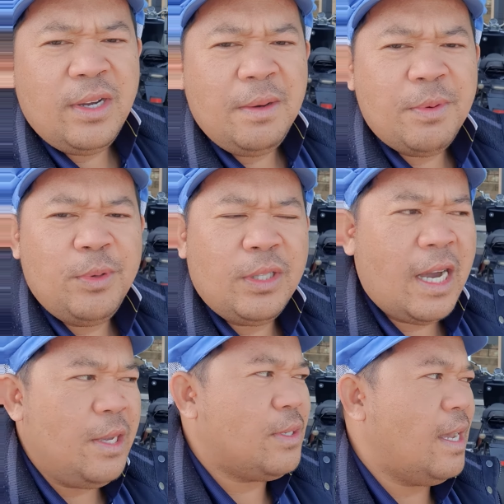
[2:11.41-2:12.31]
Uh,
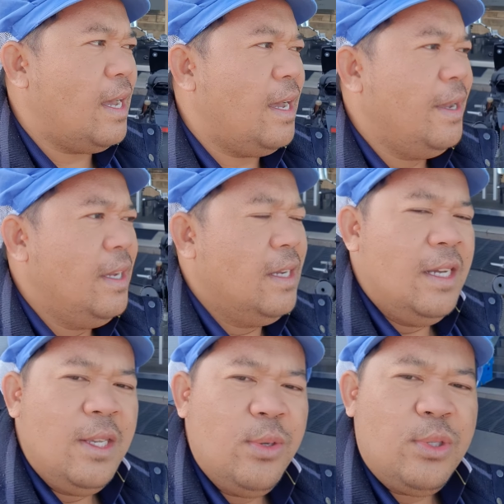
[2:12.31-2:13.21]
pumunta kayo sa
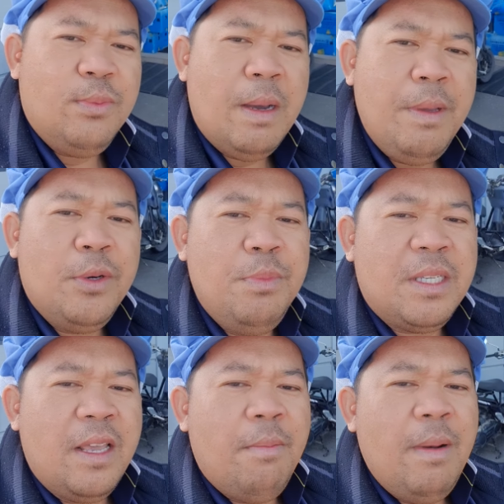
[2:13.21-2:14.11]
YouTube, Amigong
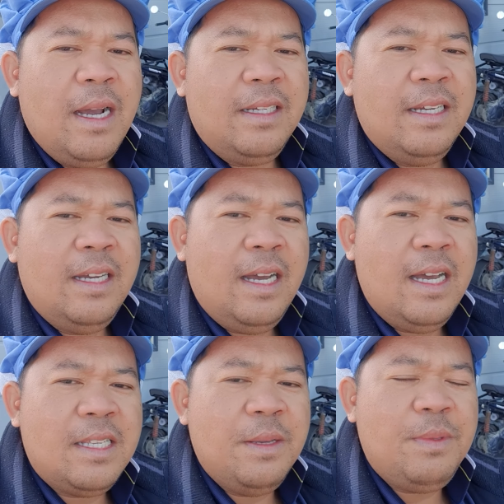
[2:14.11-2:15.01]
Bisaya Vlog,
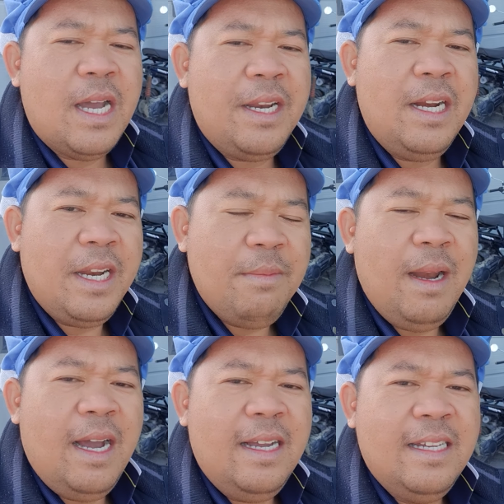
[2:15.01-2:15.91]
uh, same channel name
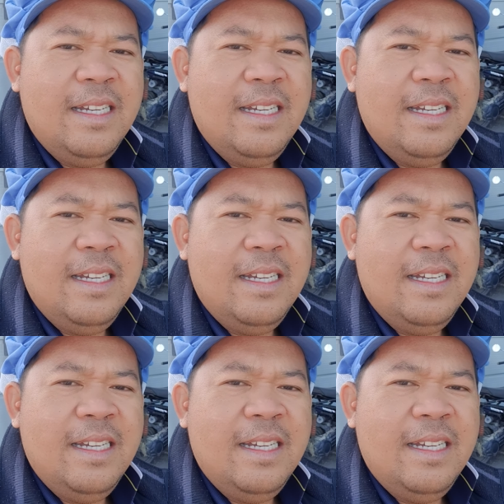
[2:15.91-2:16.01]
lang.